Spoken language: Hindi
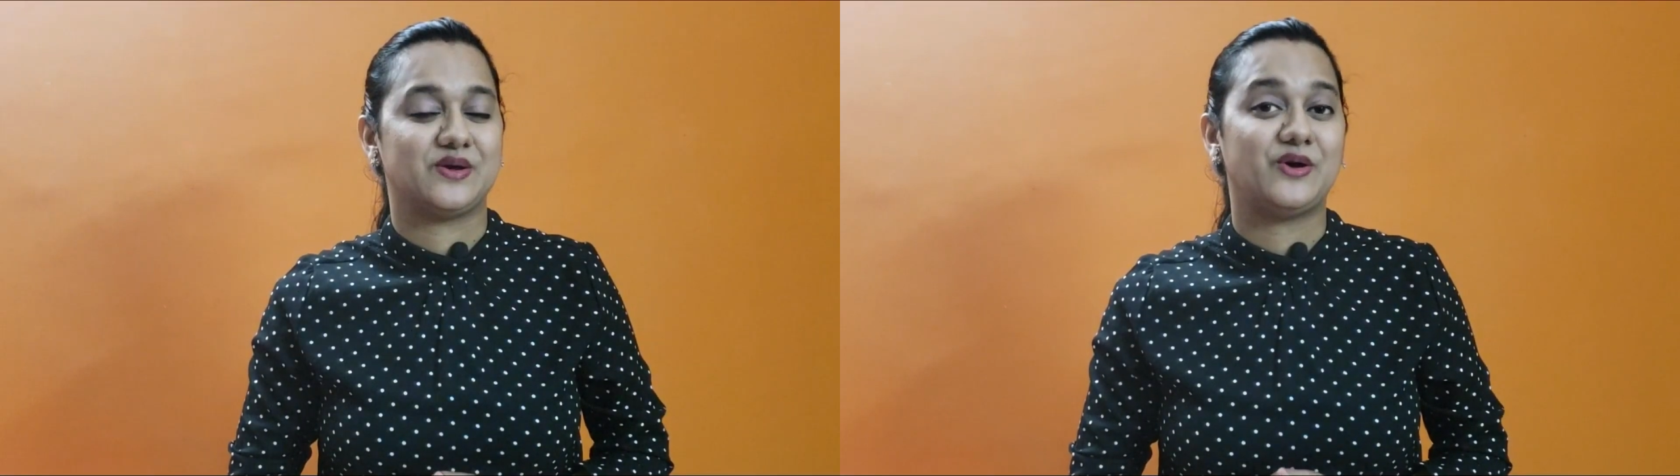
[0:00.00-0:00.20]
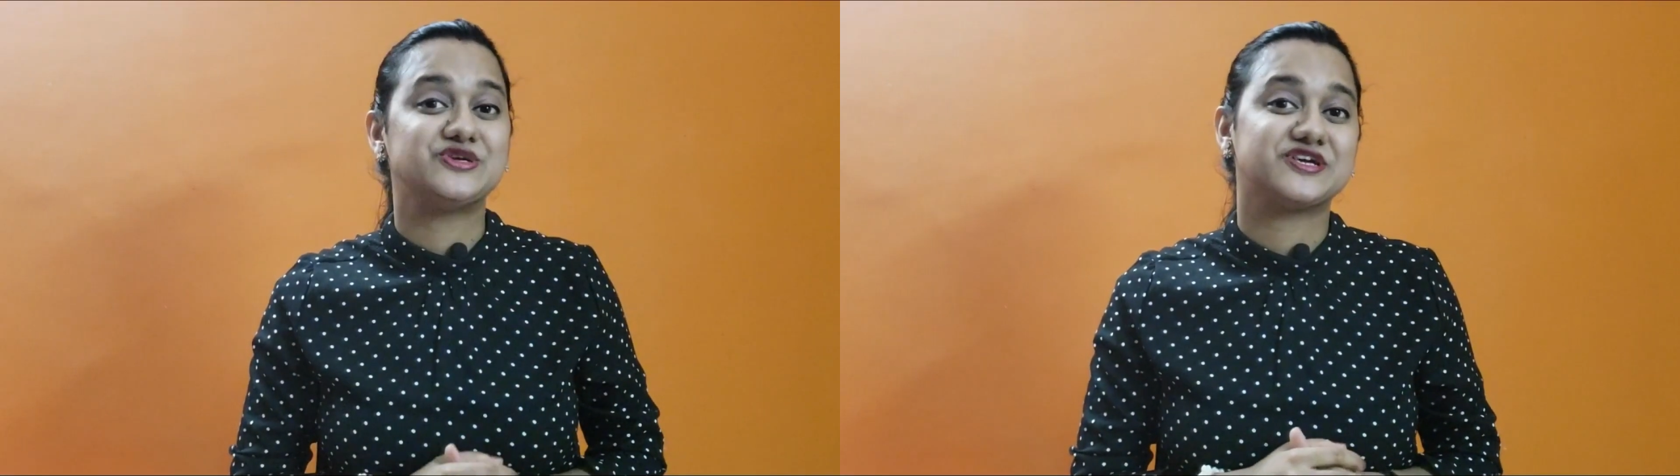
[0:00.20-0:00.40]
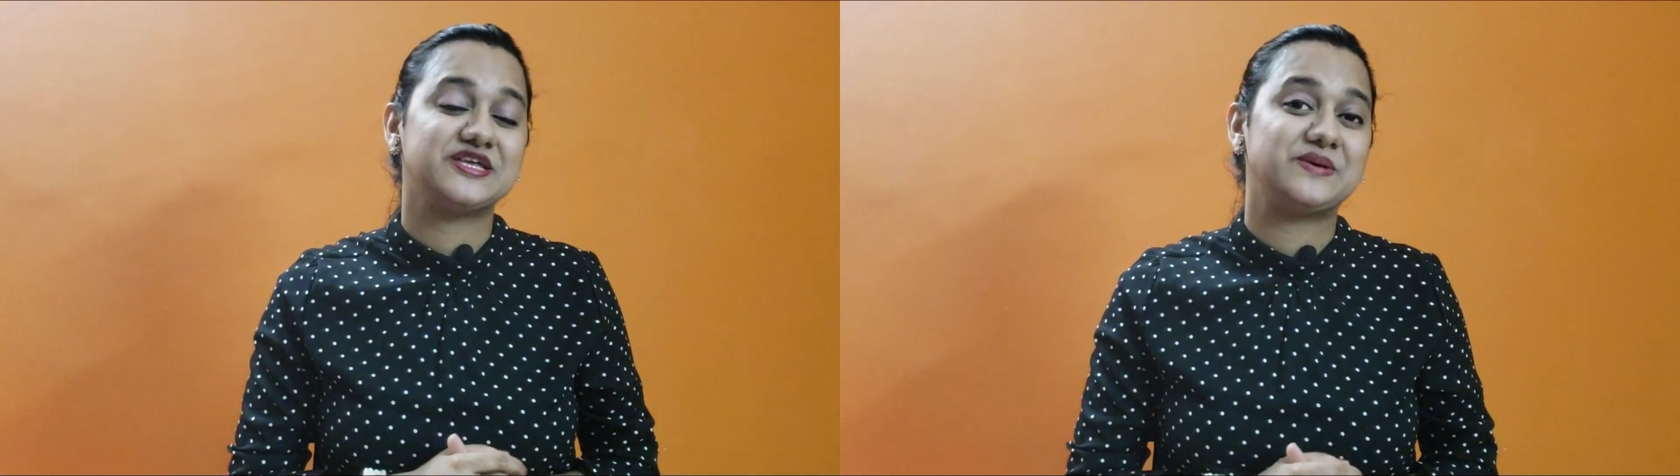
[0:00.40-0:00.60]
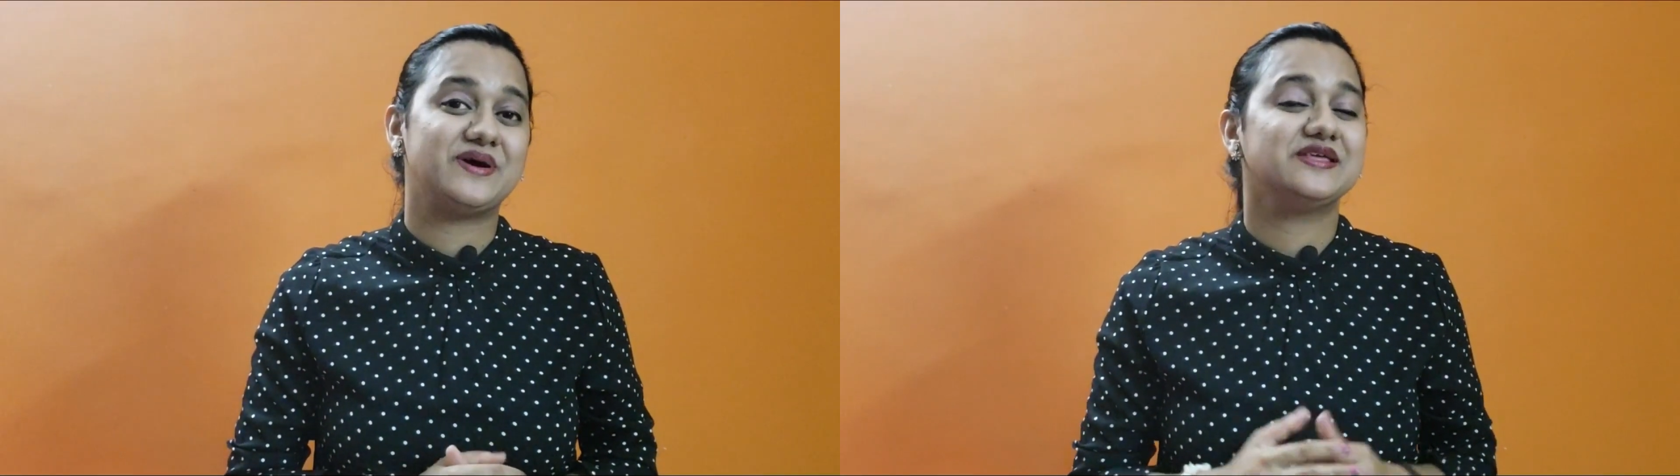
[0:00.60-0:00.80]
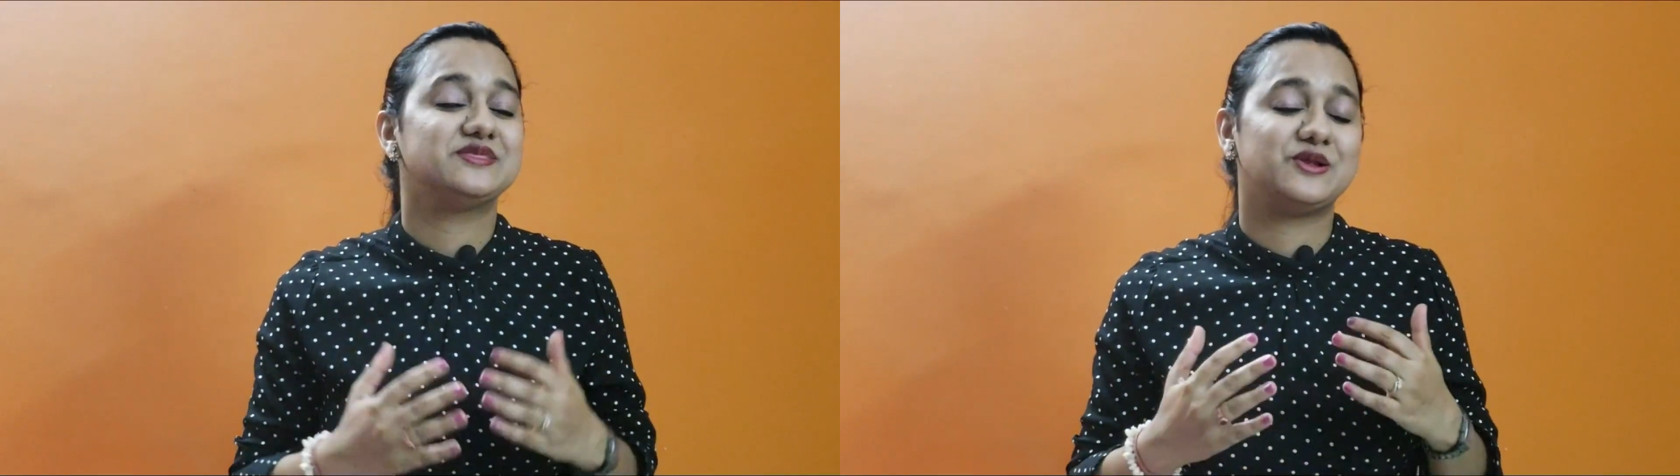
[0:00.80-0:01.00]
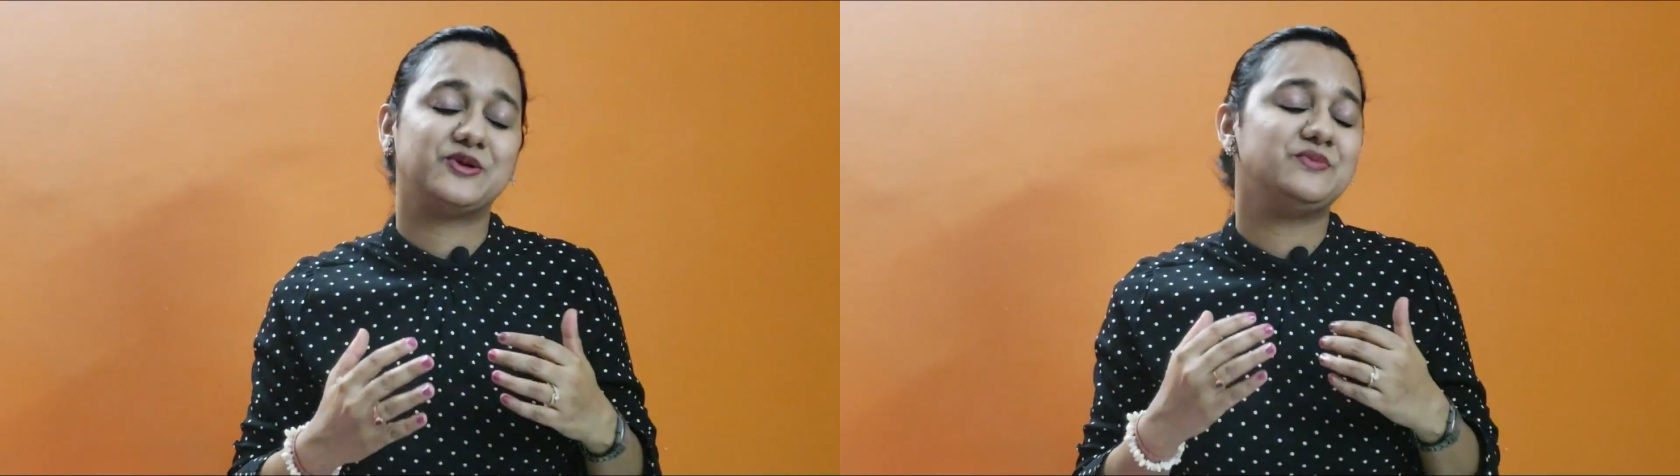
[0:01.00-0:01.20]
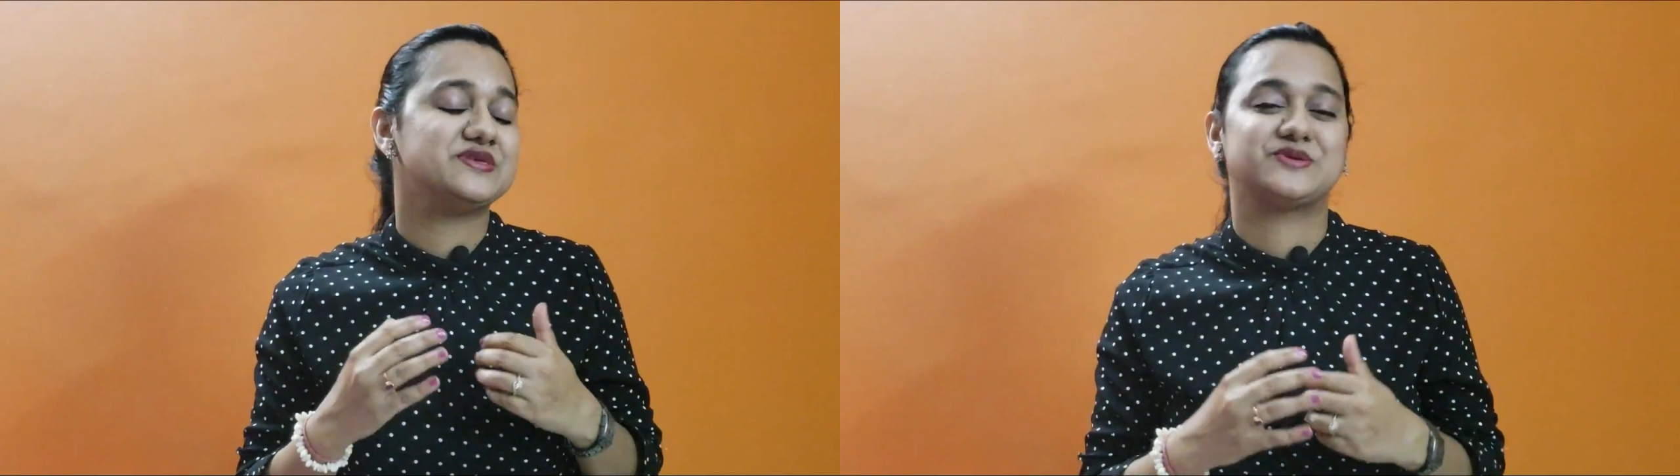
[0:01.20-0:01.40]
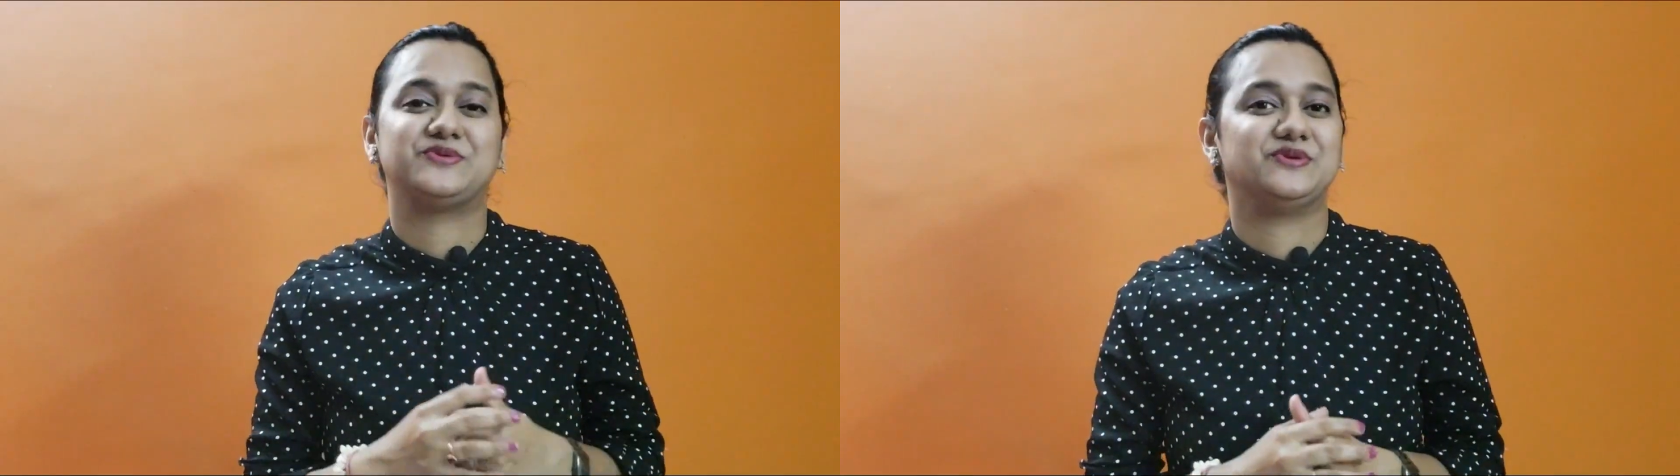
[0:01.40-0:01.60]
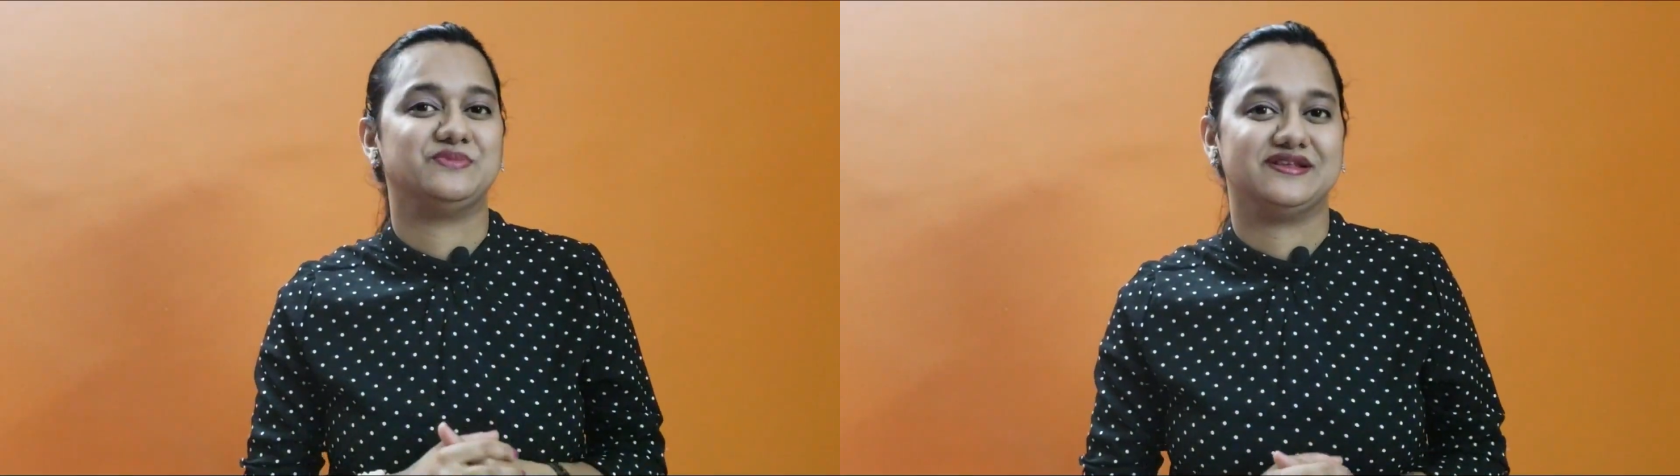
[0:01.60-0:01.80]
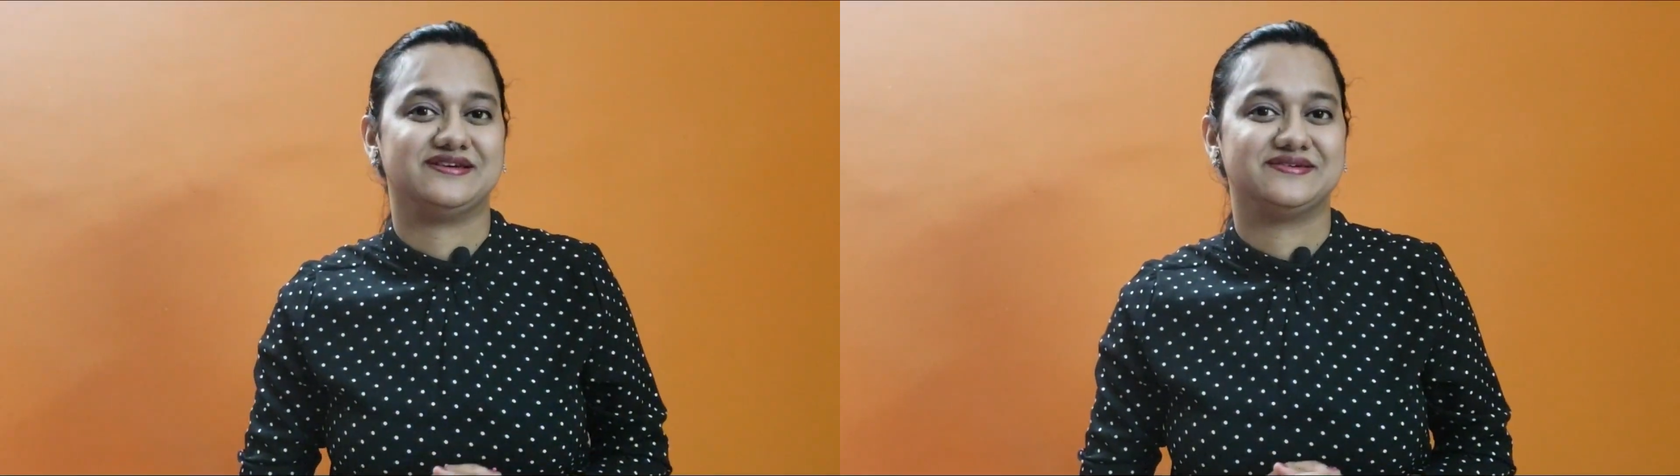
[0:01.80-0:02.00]
और शायद हमारे दिल को भी सुकून
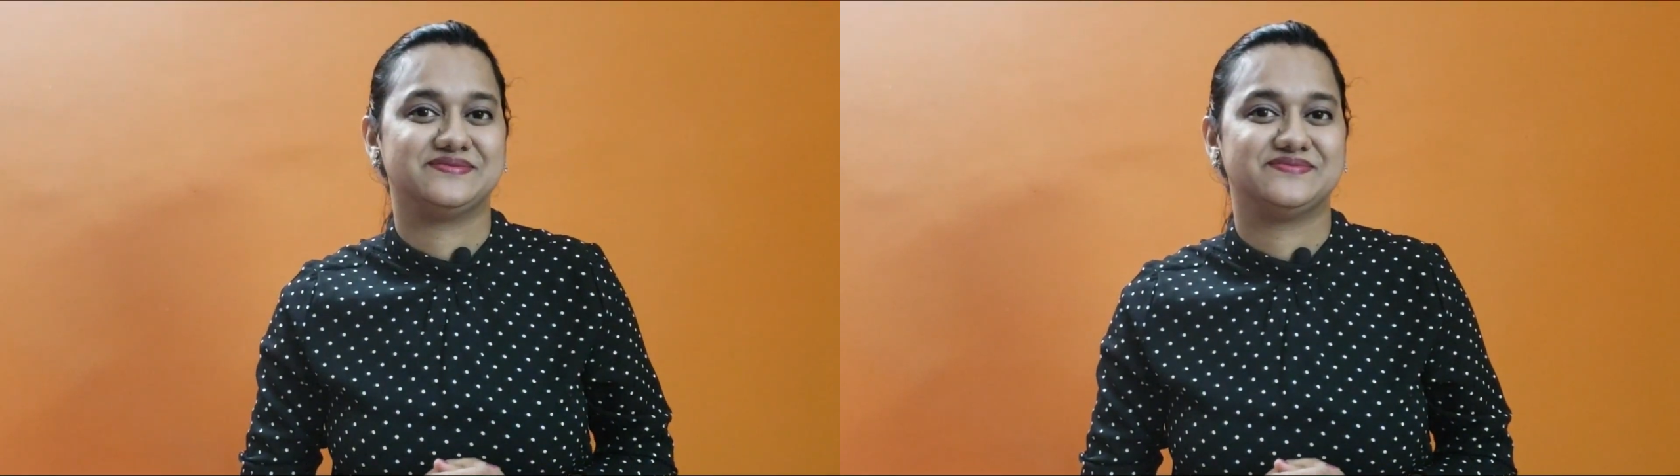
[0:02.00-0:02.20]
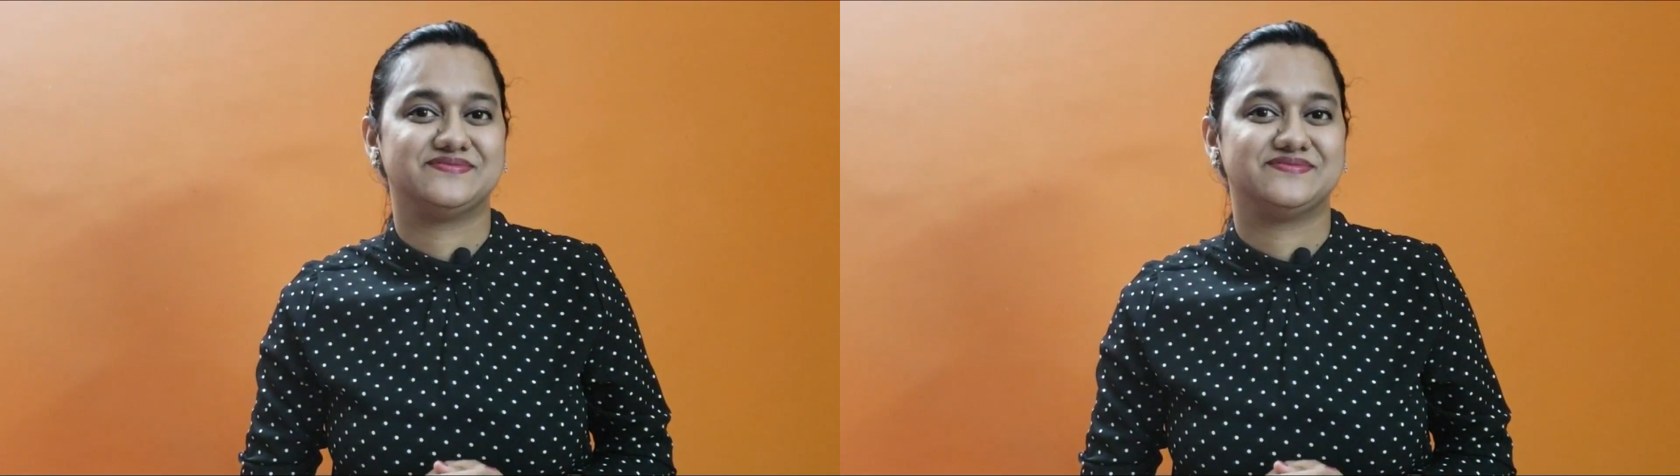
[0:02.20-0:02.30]
मिले